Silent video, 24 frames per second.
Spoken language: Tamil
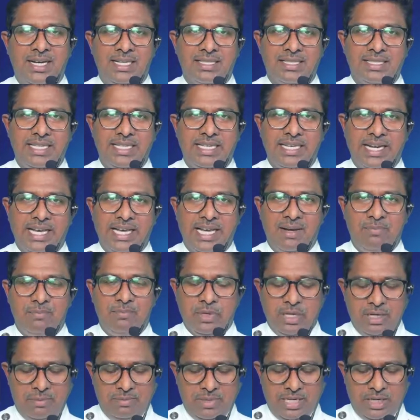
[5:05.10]
அசீரியா
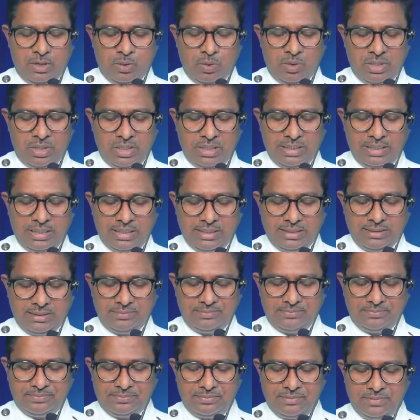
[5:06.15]
பெருமை கொண்டிருந்தது
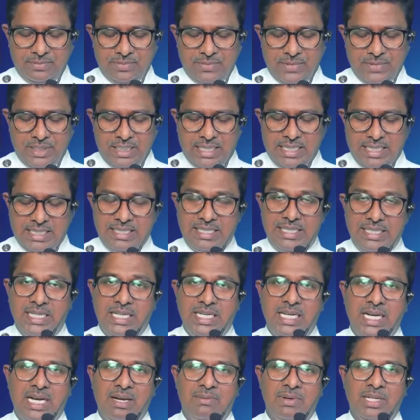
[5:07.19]

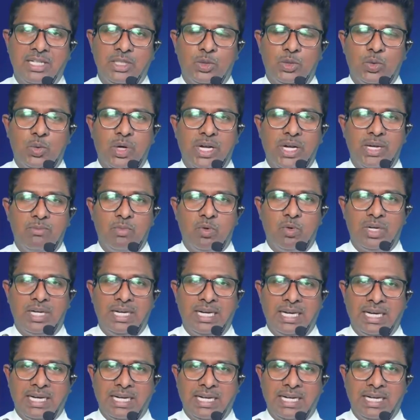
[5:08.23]
அசீரியாவின் துறைமுக
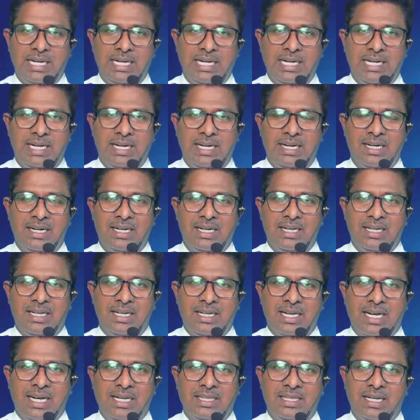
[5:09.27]
நகரங்கள்
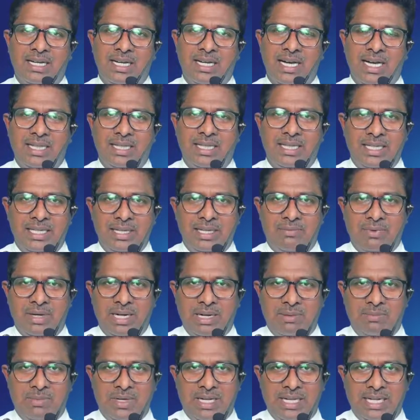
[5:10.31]
அதற்கு அதிக
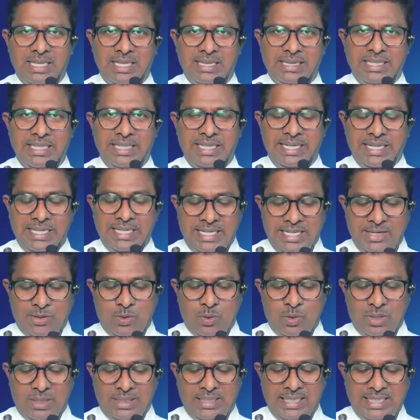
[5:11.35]
வருமானத்தை ஈட்டி
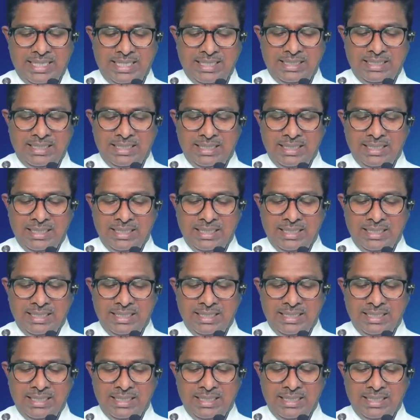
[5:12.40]
கொடுத்தன